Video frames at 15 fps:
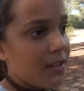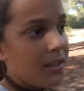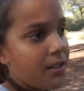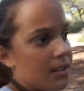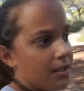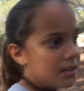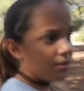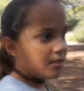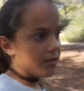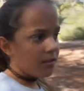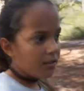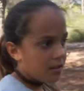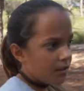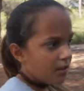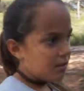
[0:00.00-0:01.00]
personas por
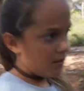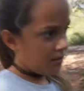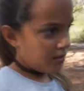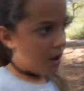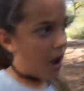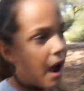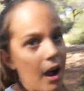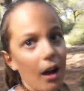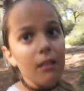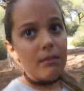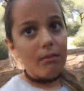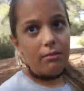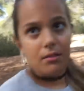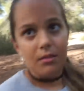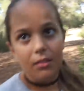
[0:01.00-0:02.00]
allí al fondo,
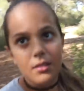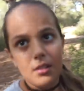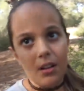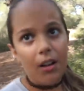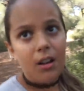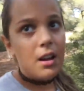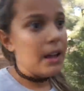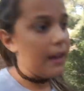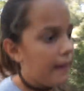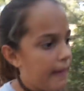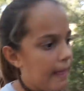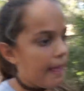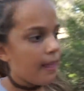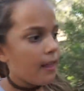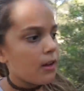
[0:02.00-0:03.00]
como, como
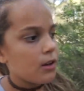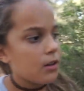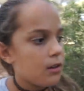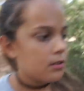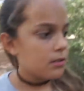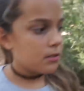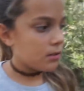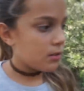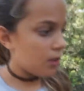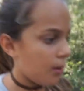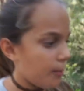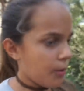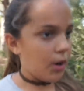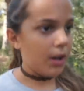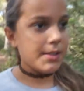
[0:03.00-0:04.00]
risas o algo
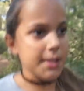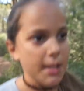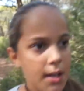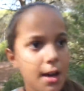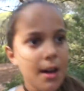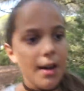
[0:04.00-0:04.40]
así. Como este así.